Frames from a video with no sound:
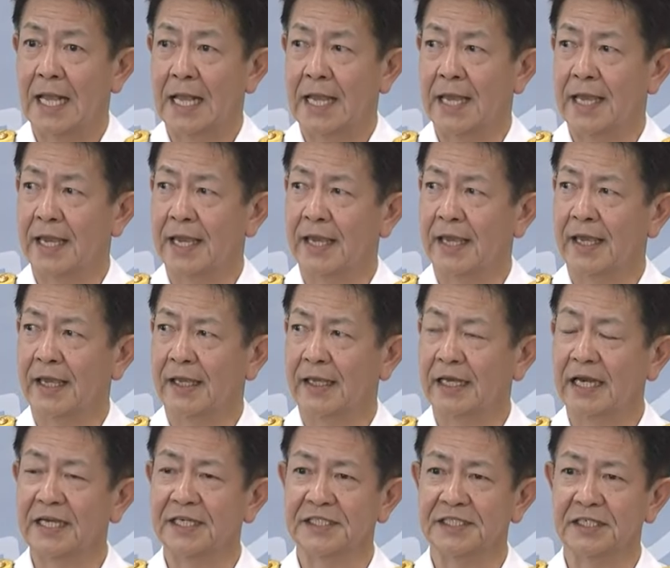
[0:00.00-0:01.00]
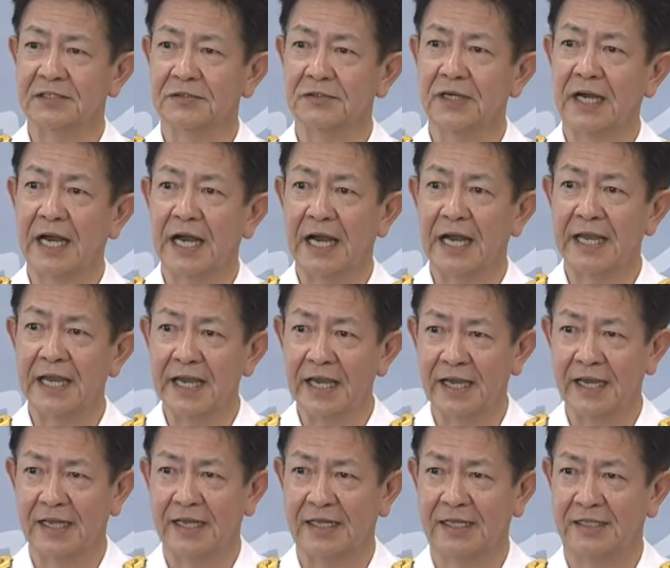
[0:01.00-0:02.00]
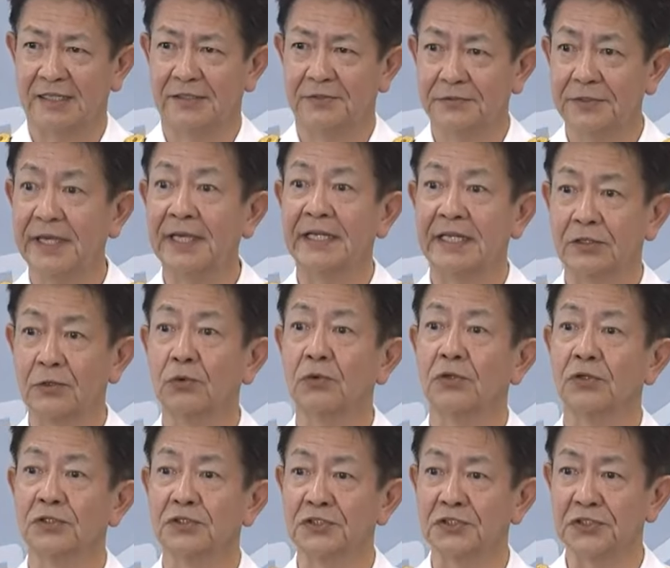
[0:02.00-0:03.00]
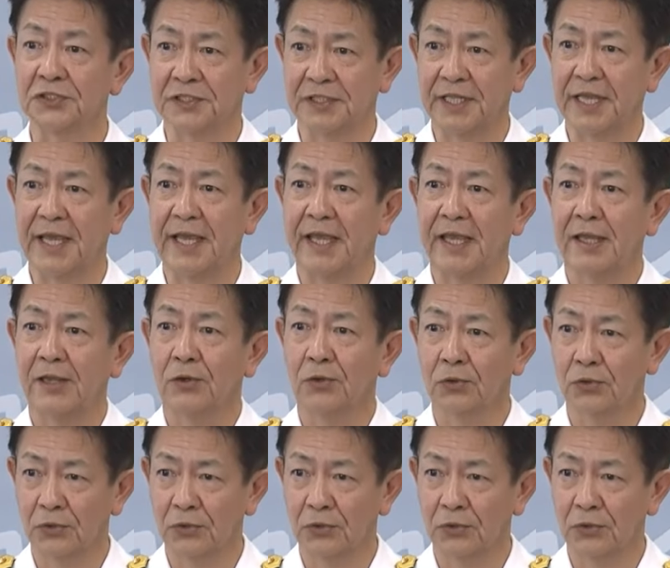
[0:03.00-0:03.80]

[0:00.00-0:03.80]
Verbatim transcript: えー、解釈があやふやなところについて、